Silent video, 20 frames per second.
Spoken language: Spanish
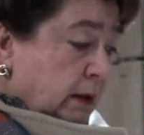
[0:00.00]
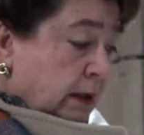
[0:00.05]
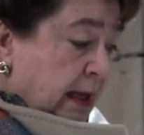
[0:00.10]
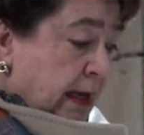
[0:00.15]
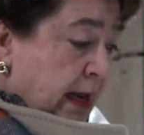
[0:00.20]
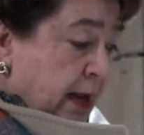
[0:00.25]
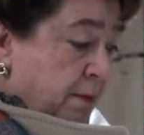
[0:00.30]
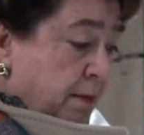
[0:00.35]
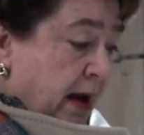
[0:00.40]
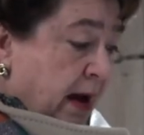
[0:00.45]

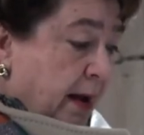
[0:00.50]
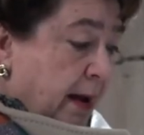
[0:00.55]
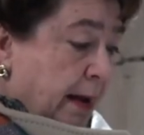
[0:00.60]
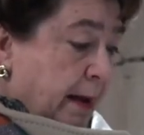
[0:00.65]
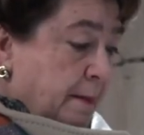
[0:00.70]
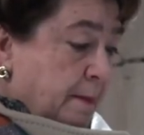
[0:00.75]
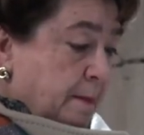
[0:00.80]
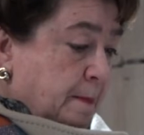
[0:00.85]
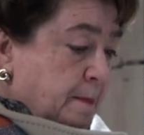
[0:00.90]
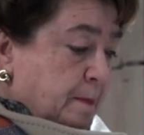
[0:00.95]
de la
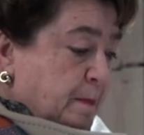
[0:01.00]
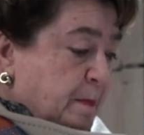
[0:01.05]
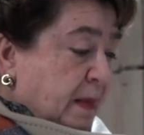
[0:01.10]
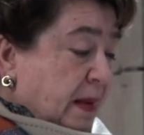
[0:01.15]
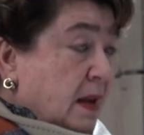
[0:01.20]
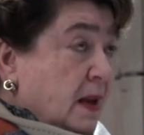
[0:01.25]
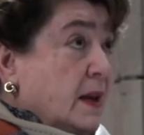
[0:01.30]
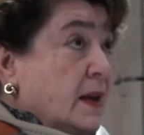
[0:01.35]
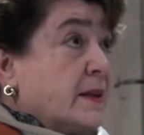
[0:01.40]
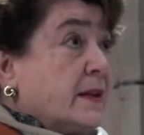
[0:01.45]
imagen.
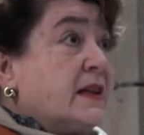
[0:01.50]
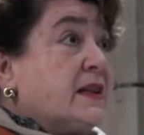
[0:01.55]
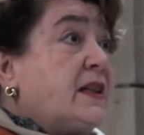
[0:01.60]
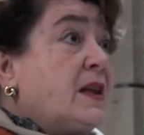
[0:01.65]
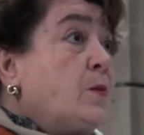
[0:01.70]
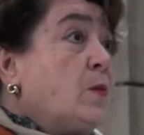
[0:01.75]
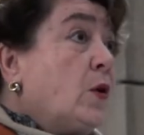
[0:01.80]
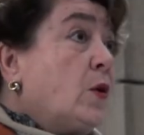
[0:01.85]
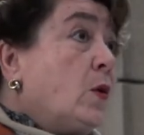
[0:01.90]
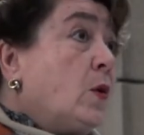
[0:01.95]
De
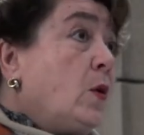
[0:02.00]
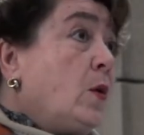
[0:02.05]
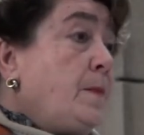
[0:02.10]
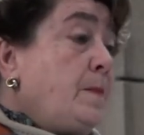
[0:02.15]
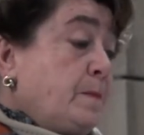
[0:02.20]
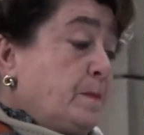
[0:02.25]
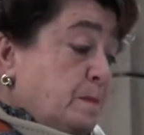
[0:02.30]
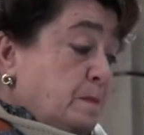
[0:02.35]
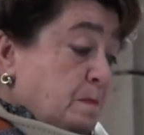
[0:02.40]
este modo